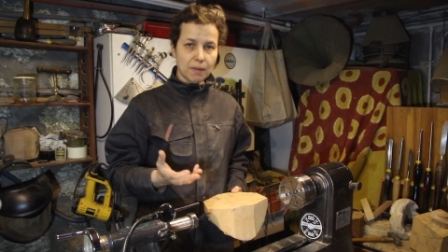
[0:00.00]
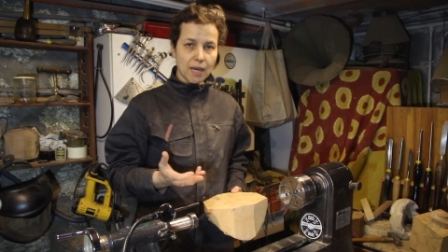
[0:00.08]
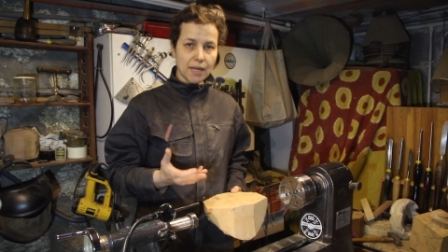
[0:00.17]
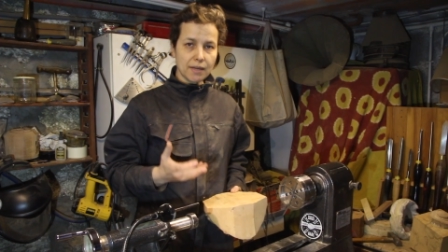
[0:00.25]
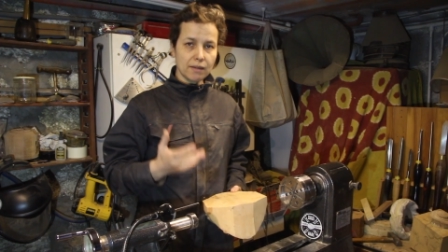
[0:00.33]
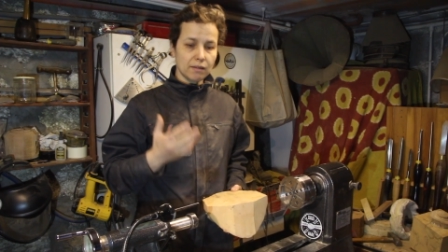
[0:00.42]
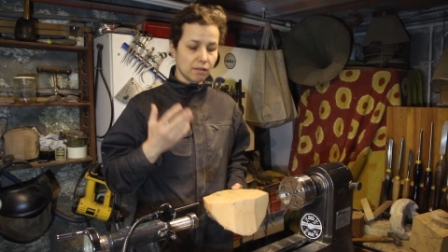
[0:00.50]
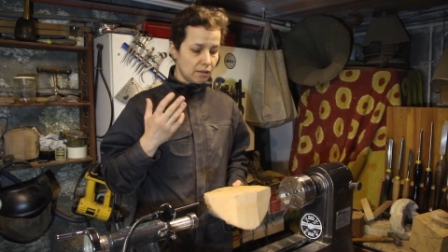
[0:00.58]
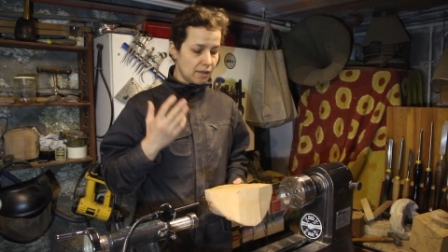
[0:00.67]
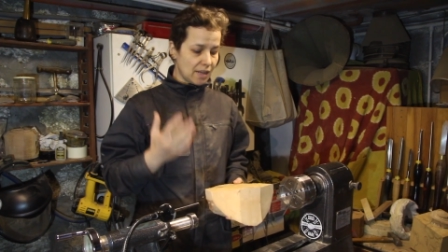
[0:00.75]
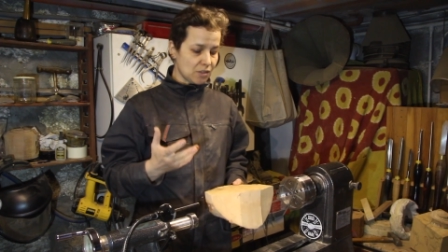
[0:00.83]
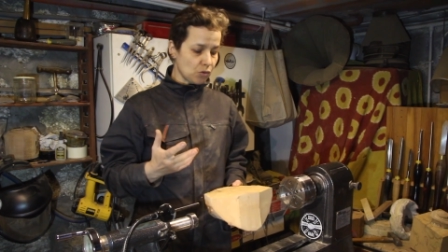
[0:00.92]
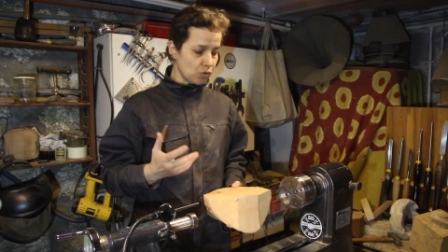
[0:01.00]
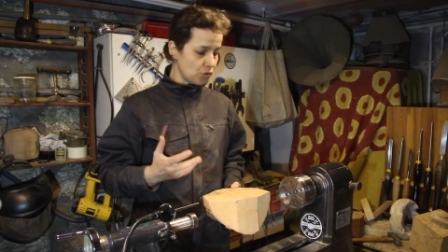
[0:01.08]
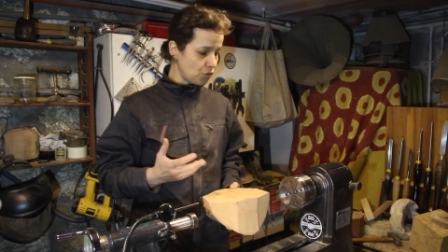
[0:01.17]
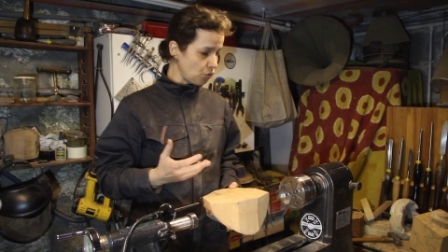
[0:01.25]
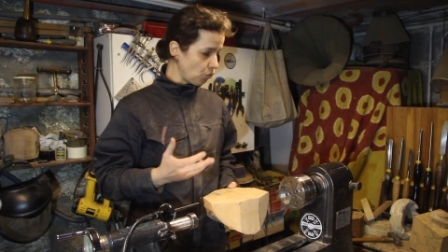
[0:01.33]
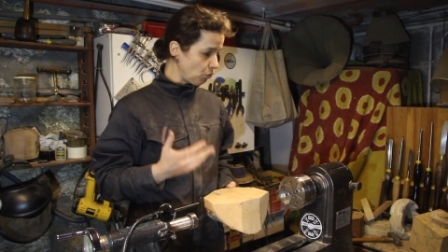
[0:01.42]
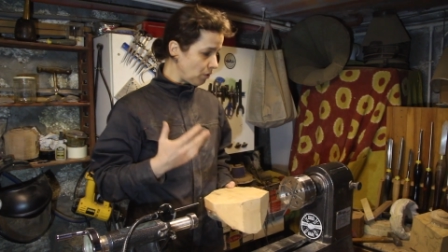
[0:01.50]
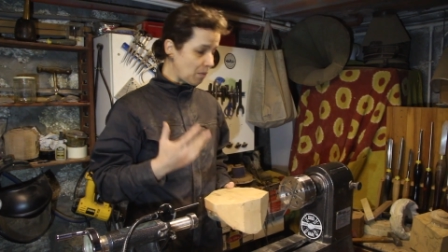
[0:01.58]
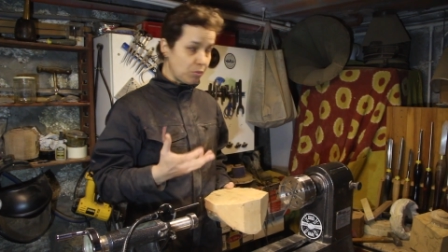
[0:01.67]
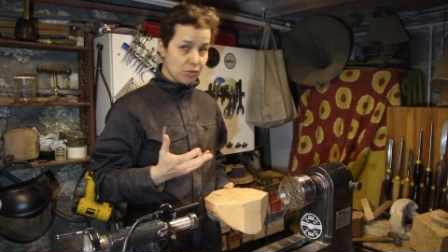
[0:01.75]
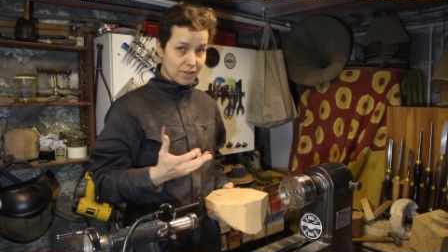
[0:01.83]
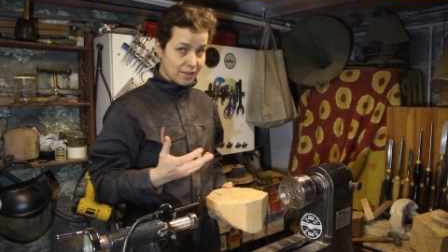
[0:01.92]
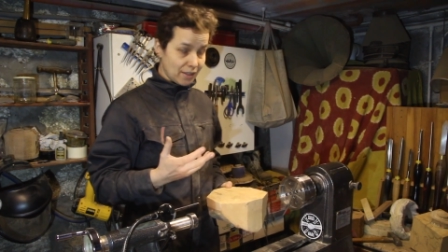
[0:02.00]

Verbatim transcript: plane, la solution la plus